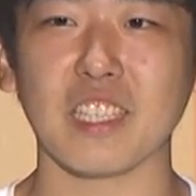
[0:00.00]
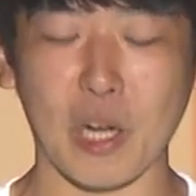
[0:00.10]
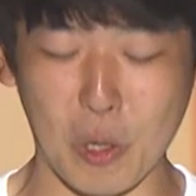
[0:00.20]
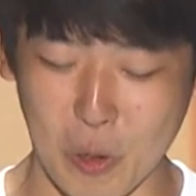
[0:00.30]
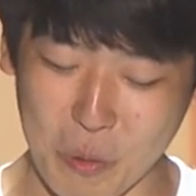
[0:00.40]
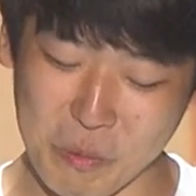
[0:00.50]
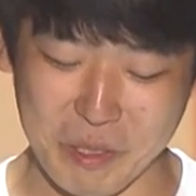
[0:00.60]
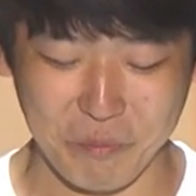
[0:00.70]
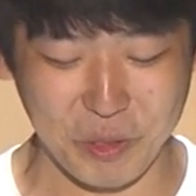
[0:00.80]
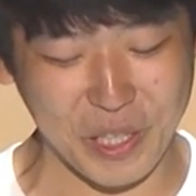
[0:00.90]
샬롬
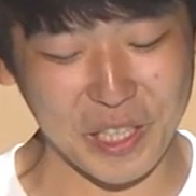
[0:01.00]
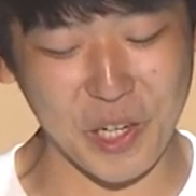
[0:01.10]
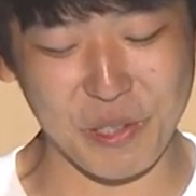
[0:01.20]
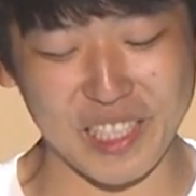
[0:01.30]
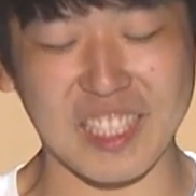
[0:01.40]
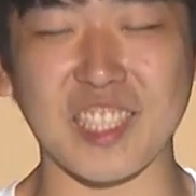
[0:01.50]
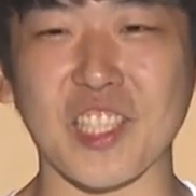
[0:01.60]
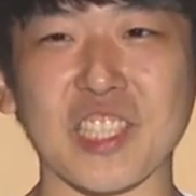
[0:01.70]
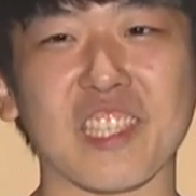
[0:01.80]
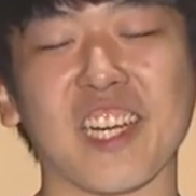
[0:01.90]
투게더 위드
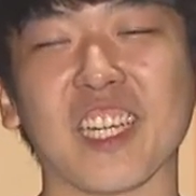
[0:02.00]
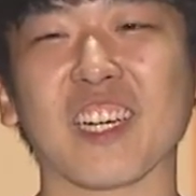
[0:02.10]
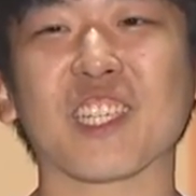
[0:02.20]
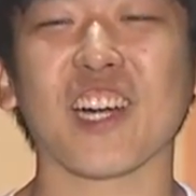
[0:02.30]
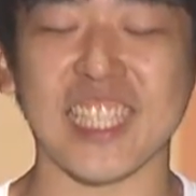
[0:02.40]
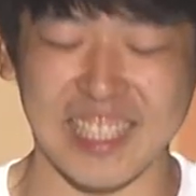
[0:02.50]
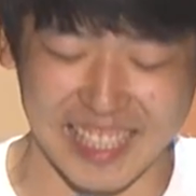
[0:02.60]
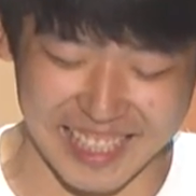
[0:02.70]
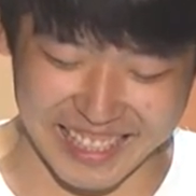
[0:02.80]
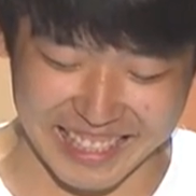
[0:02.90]
지저스
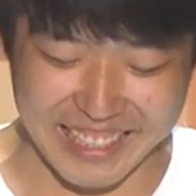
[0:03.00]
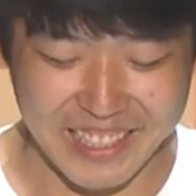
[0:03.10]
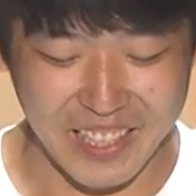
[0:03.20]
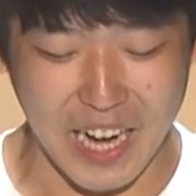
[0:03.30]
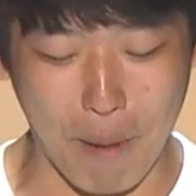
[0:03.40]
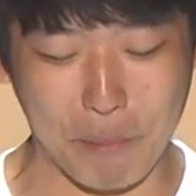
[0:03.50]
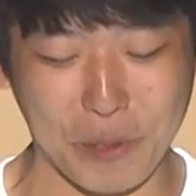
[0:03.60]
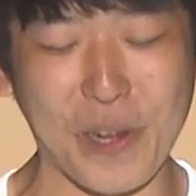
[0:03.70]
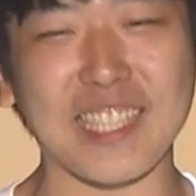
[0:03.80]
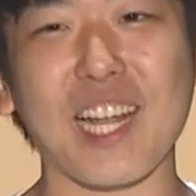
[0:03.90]
크라이스트
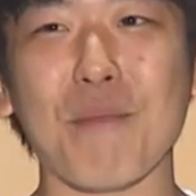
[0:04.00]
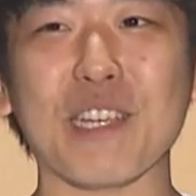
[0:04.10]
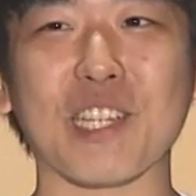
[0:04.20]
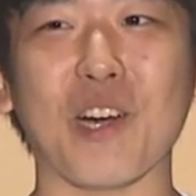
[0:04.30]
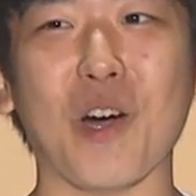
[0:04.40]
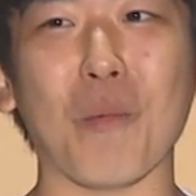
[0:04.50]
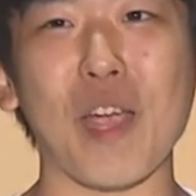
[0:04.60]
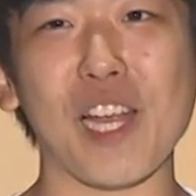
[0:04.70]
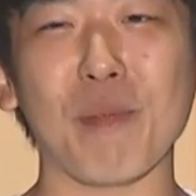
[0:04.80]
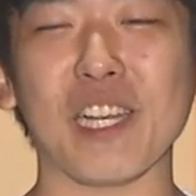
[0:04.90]
앞으로의 삶에서
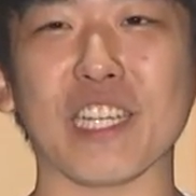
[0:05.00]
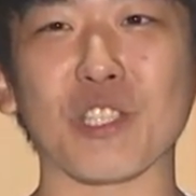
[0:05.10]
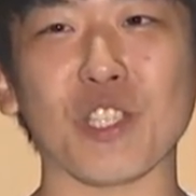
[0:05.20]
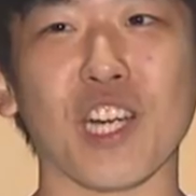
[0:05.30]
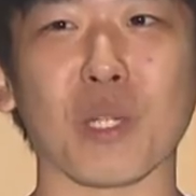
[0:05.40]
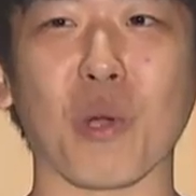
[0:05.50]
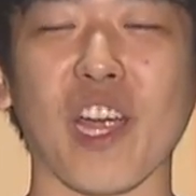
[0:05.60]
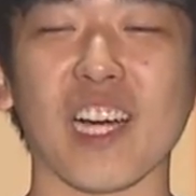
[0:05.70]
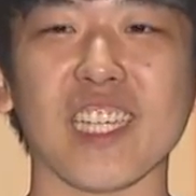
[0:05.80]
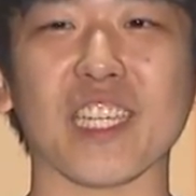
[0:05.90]
매일매일 예수님과
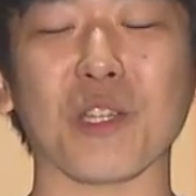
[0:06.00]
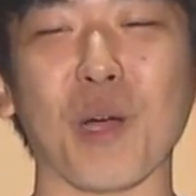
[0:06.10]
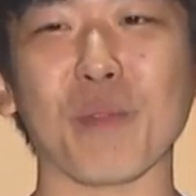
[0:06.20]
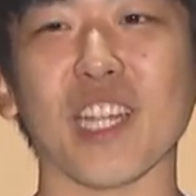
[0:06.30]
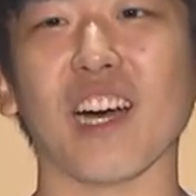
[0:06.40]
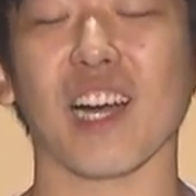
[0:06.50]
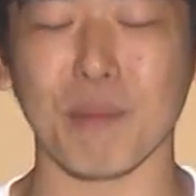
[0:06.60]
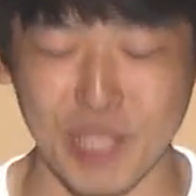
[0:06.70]
동행하길 기도합니다